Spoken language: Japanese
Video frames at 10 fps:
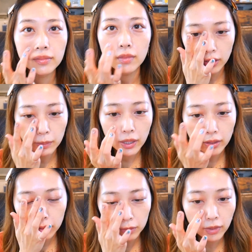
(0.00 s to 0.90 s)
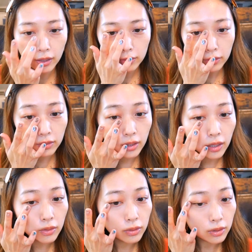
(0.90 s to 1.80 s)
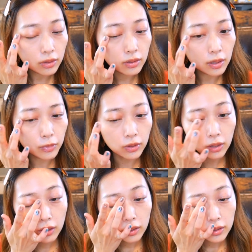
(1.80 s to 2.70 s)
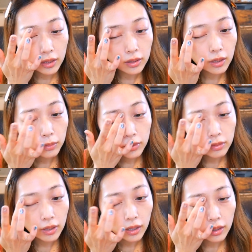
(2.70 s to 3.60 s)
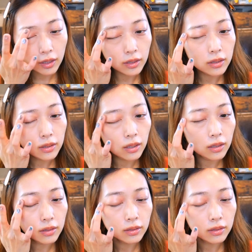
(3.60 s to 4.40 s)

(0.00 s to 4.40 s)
カバー力もあるので薄くても全然問題ないですね